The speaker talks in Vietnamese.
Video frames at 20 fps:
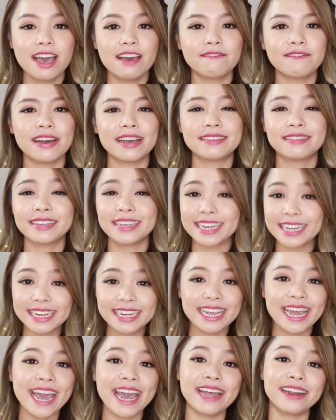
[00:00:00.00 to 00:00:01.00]
và
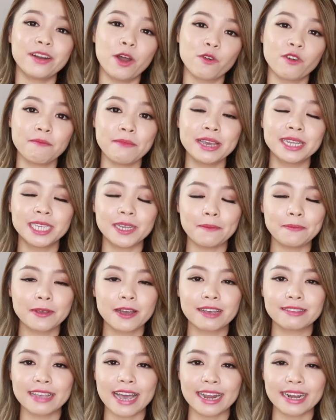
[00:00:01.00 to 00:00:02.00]
skin care đối với mình trong
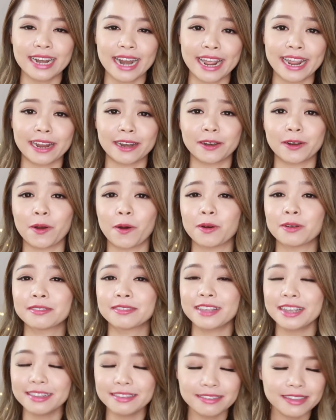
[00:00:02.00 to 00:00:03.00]
thời gian này nó
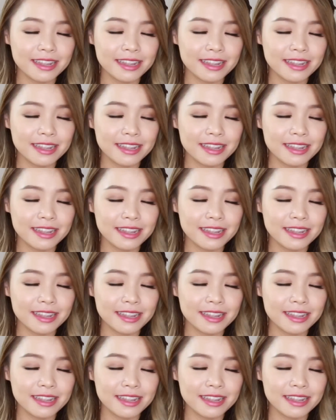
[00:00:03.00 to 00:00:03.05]
rất